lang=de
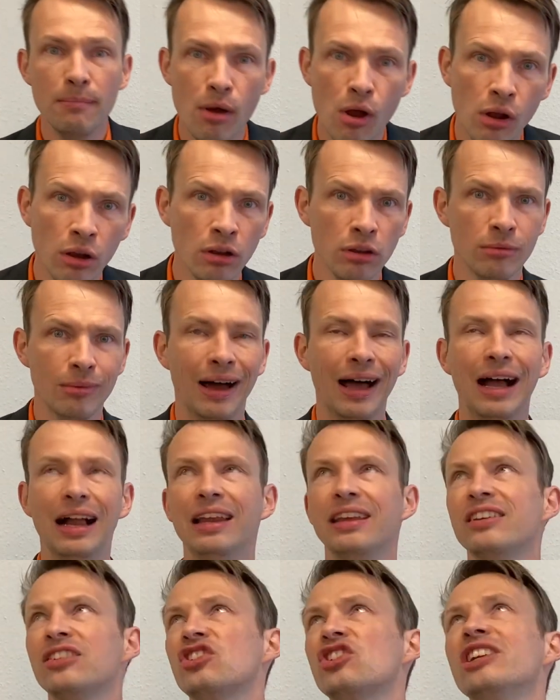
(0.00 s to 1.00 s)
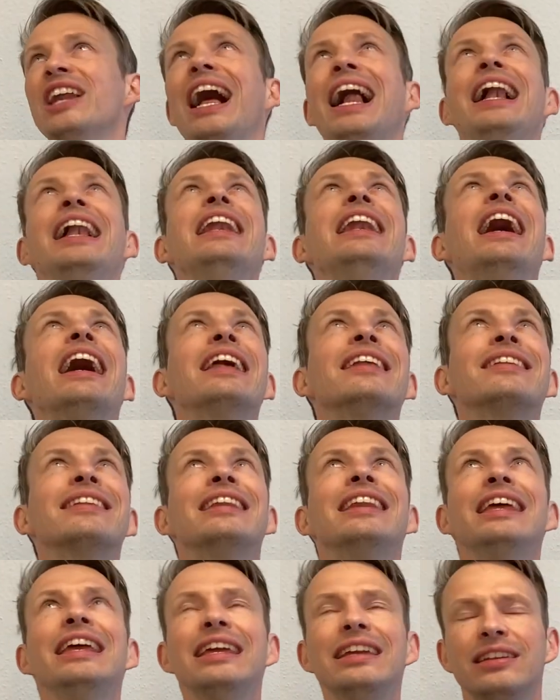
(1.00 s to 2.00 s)
Müll überall? Ich schnall das
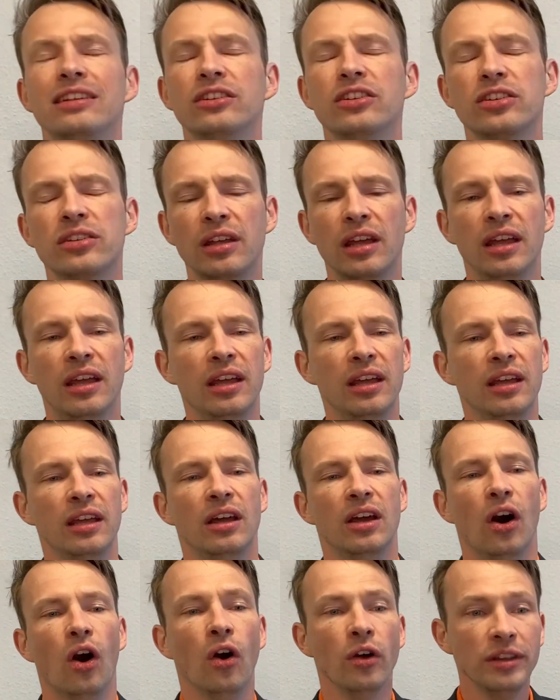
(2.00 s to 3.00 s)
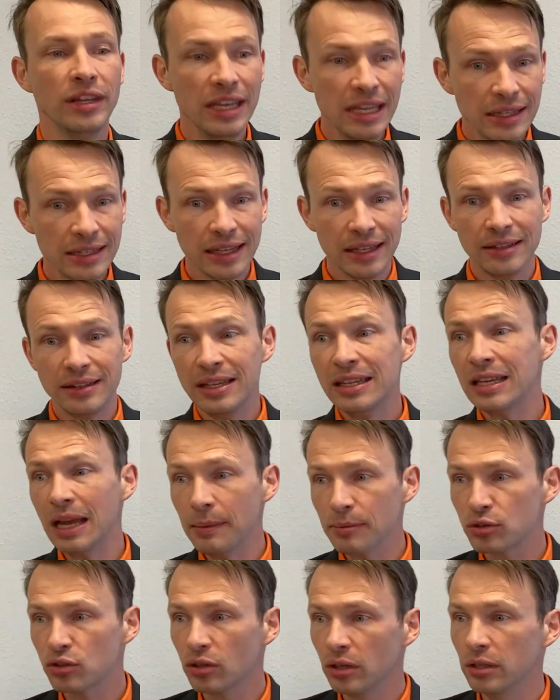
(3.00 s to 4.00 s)
nicht. Das ist, und ich, ich
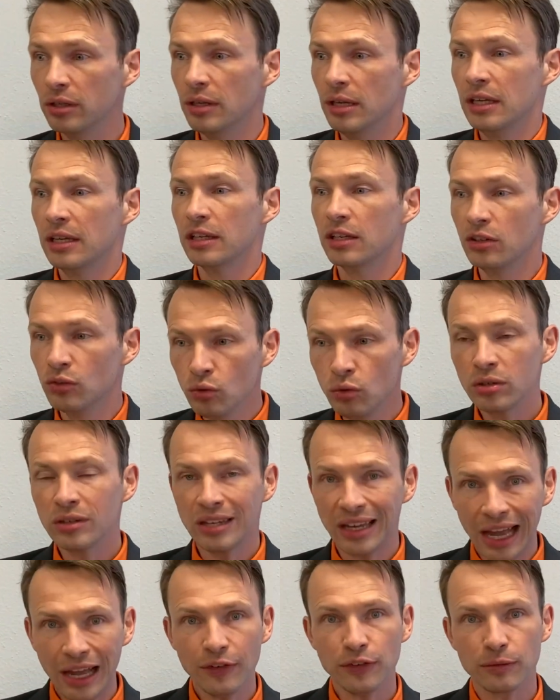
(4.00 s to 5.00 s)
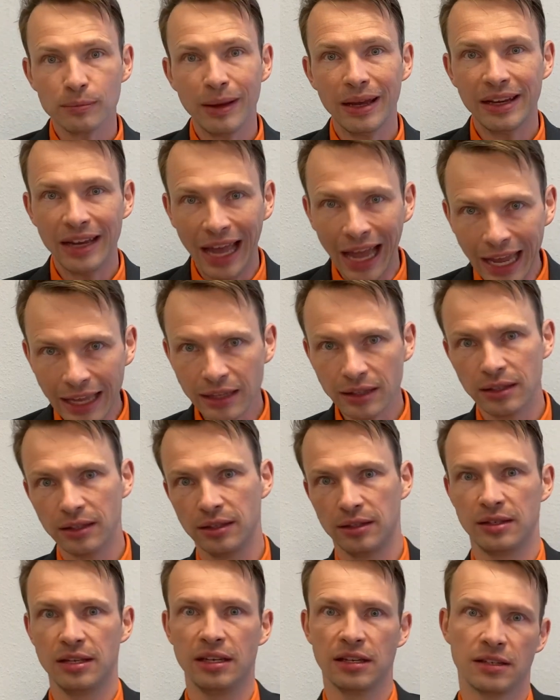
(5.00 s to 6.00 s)
habe schon genug Kraft, mein
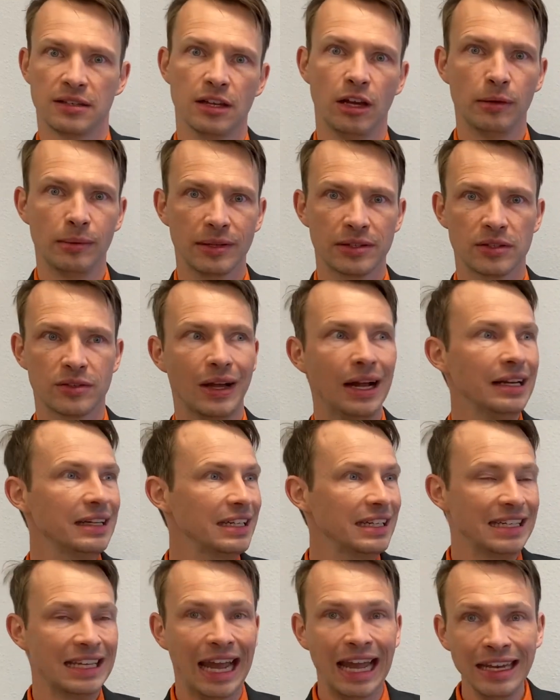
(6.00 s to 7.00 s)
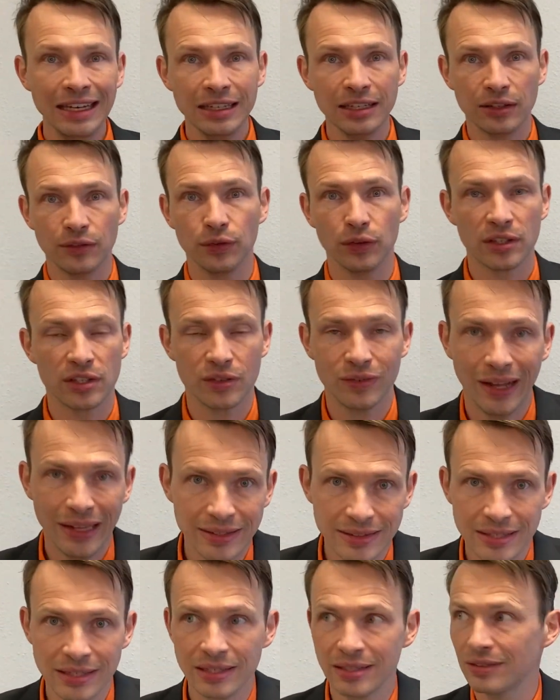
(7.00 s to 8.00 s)
eigenen Ding sauber zu halten. Ich kann nicht von
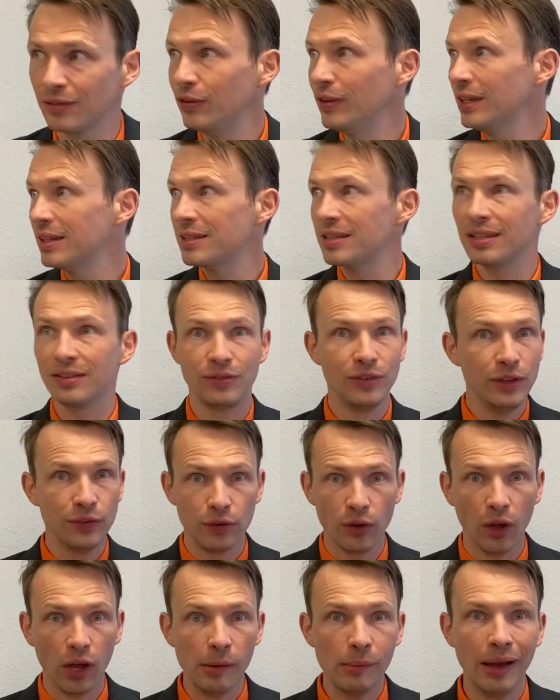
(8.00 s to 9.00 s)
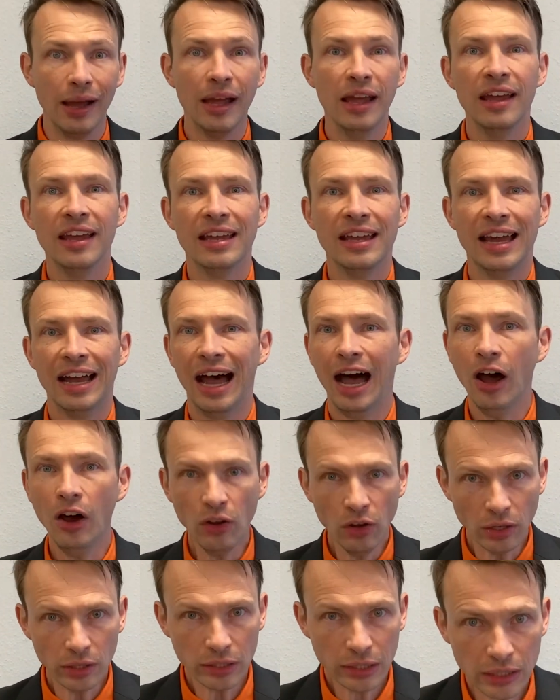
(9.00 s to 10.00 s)
20, 40, wie viel auch immer,
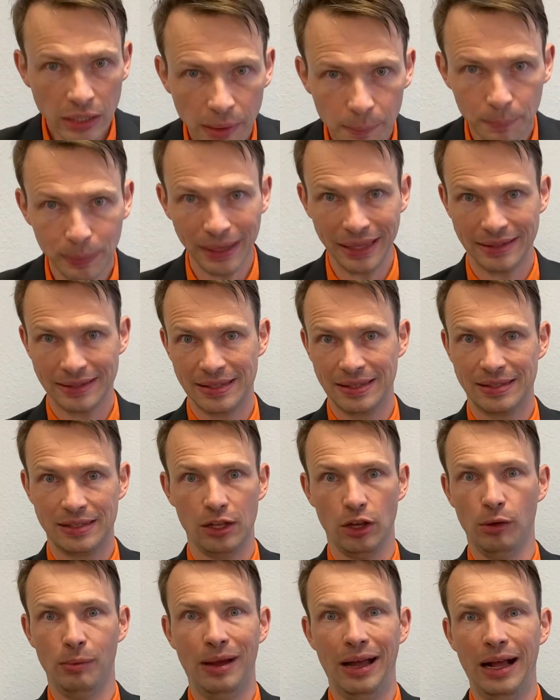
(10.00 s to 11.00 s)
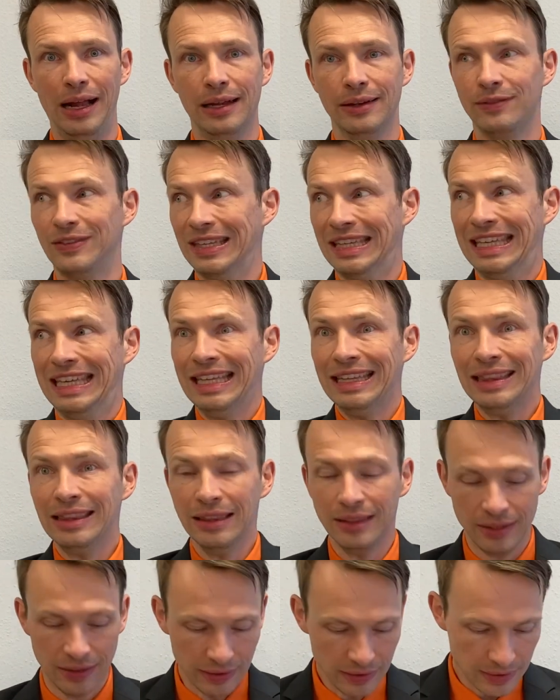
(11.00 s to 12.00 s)
auch noch ihre Plätze sauber halten. Wie geht
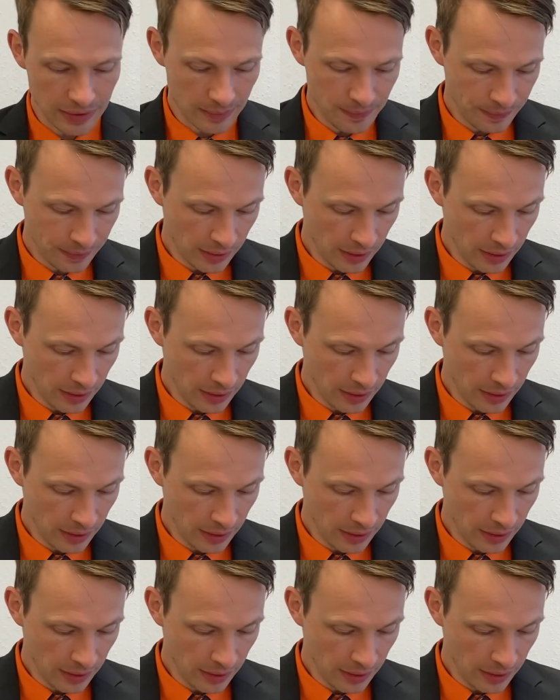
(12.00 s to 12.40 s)
denn das?